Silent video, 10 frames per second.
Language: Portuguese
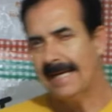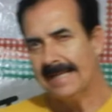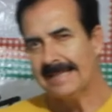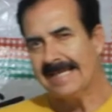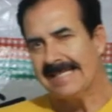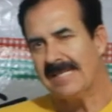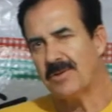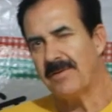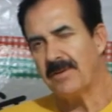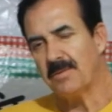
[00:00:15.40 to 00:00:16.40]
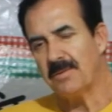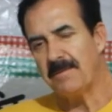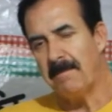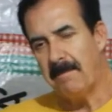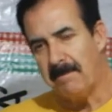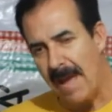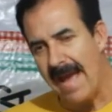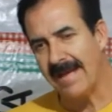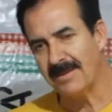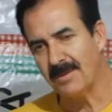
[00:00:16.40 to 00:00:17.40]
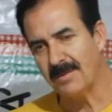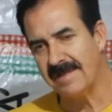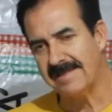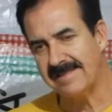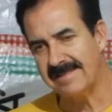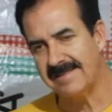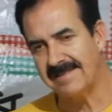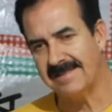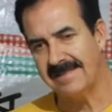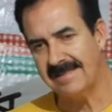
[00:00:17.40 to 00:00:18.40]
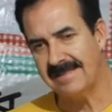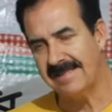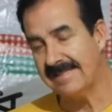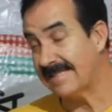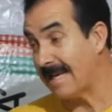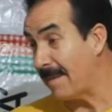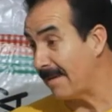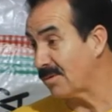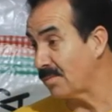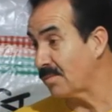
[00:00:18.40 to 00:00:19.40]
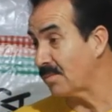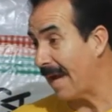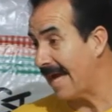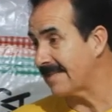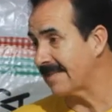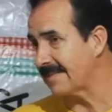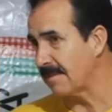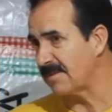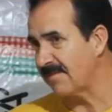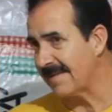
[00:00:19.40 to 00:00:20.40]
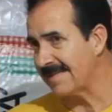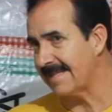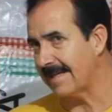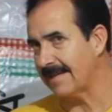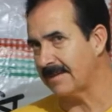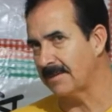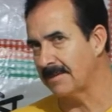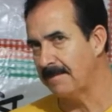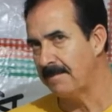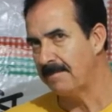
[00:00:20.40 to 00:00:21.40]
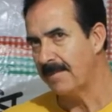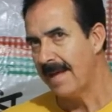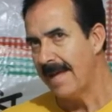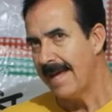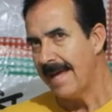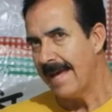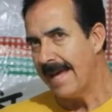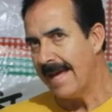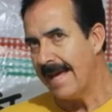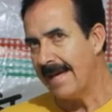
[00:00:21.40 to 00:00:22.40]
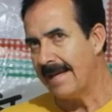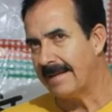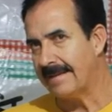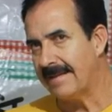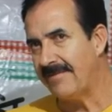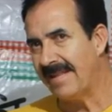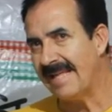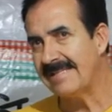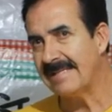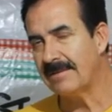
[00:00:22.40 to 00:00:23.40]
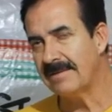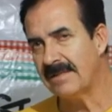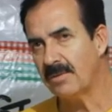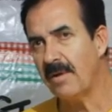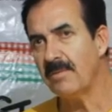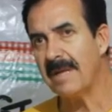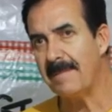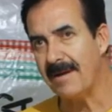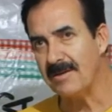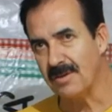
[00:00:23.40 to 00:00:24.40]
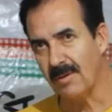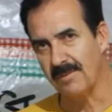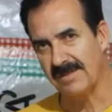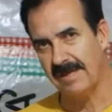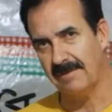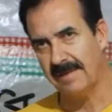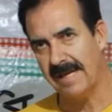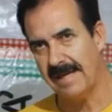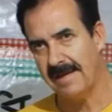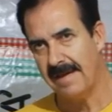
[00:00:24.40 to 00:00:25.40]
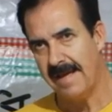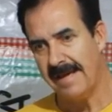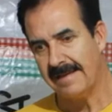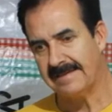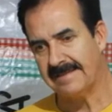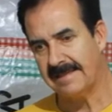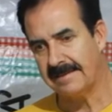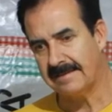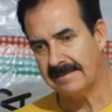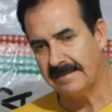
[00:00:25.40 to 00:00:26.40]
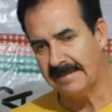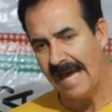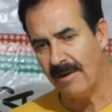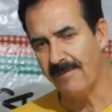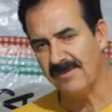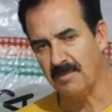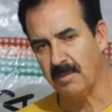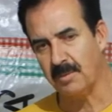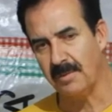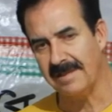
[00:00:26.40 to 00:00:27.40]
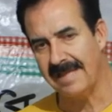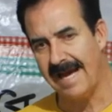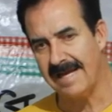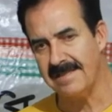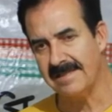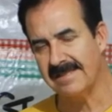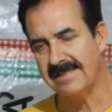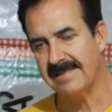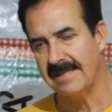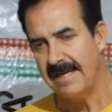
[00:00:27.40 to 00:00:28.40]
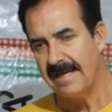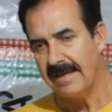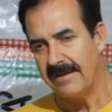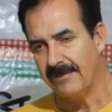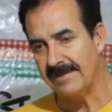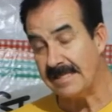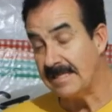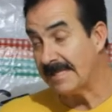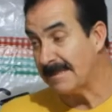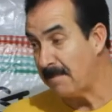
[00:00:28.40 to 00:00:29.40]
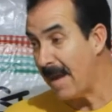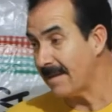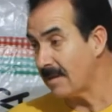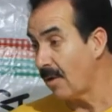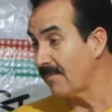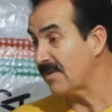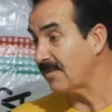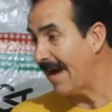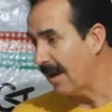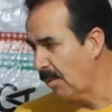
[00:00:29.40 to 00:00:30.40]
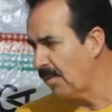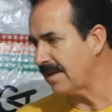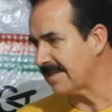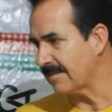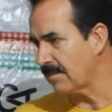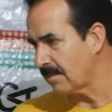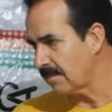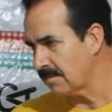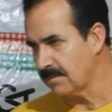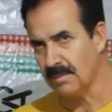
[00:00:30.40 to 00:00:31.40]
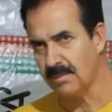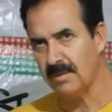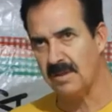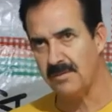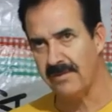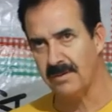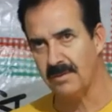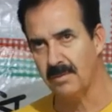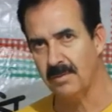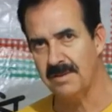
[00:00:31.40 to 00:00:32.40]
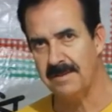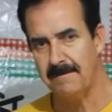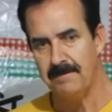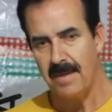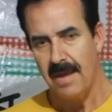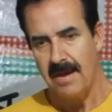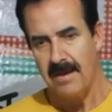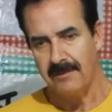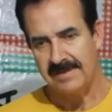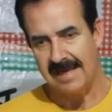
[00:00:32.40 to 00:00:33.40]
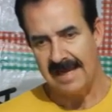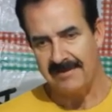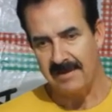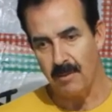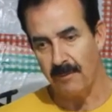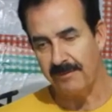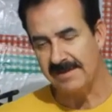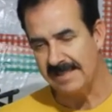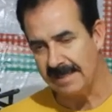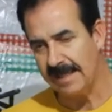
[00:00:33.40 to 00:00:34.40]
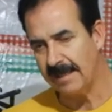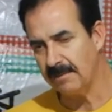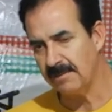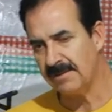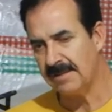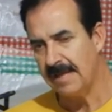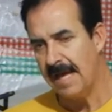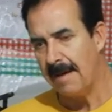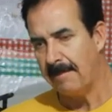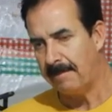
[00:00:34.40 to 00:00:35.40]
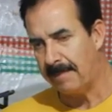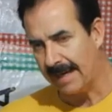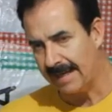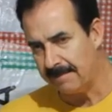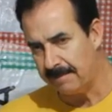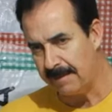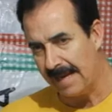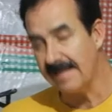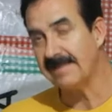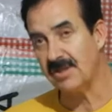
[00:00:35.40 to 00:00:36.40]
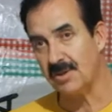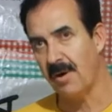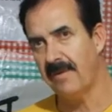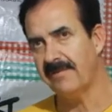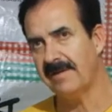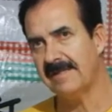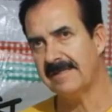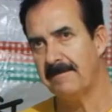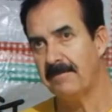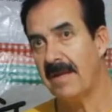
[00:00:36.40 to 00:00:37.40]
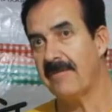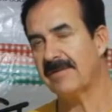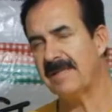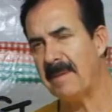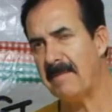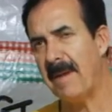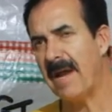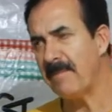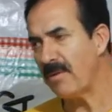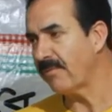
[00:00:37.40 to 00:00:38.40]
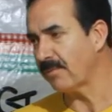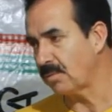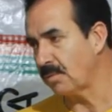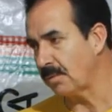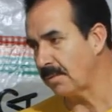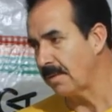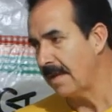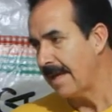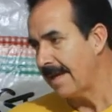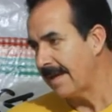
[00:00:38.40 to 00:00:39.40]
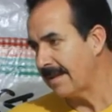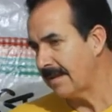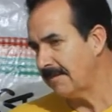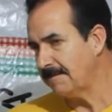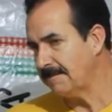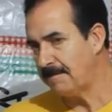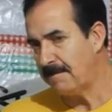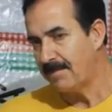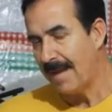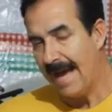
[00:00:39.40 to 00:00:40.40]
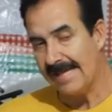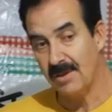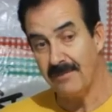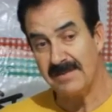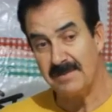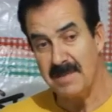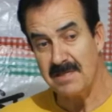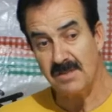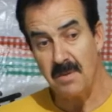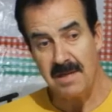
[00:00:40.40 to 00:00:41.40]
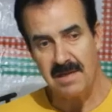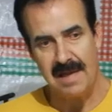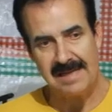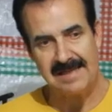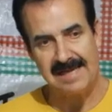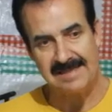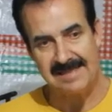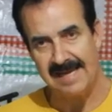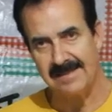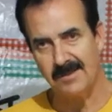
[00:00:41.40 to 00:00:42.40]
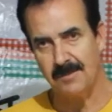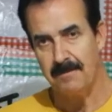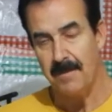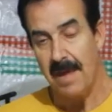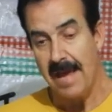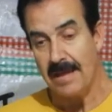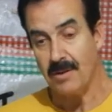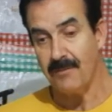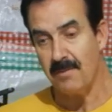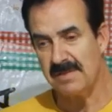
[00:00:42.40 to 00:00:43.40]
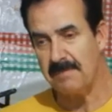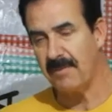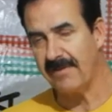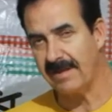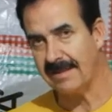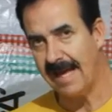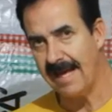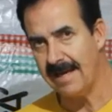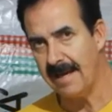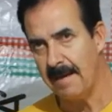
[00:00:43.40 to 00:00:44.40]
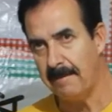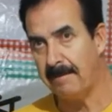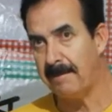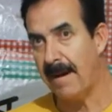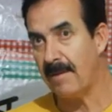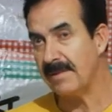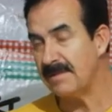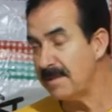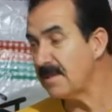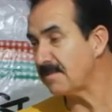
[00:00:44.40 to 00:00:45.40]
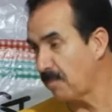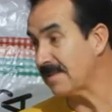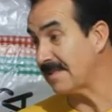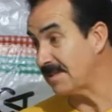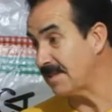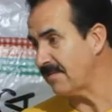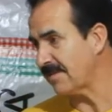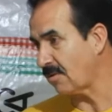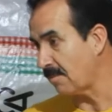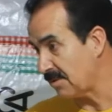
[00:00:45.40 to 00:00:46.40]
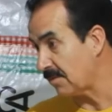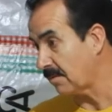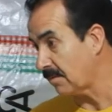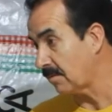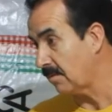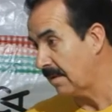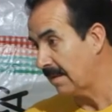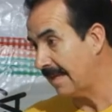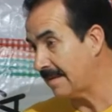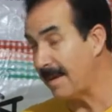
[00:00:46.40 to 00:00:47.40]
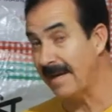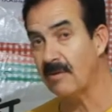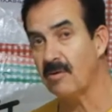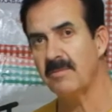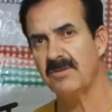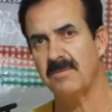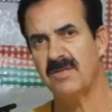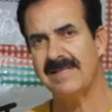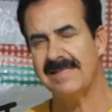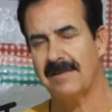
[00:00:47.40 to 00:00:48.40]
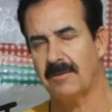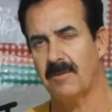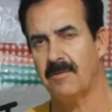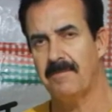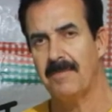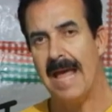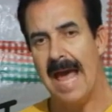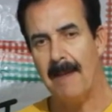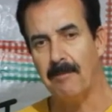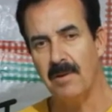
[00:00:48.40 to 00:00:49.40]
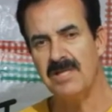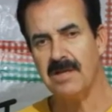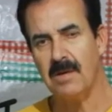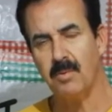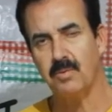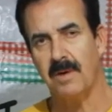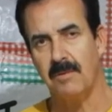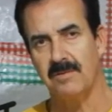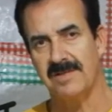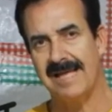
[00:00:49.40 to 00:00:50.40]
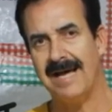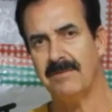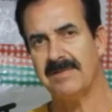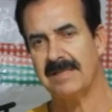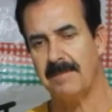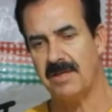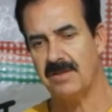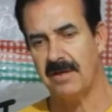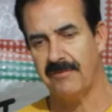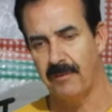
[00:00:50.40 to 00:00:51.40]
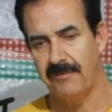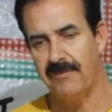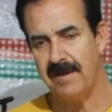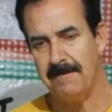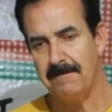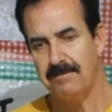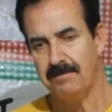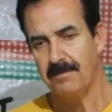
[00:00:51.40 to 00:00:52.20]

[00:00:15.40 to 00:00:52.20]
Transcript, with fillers: trazer a juventude perto desses, de, desses trabalhos culturais que estamos fazendo. É, na verdade, se, se torna um trabalho de inclusão, né? se dá novas oportunidades, você desperta novos valores com, com toda a juventude, você leva aí oficineiros para esses jovens e você prepara para um futuro. Então, as novas mídias estão aí, acesso. Então, vamos aproveitar para as mídias positivas, como, né, da maneira como estamos fazendo. Então, a política cultural do Estado, exatamente, envolver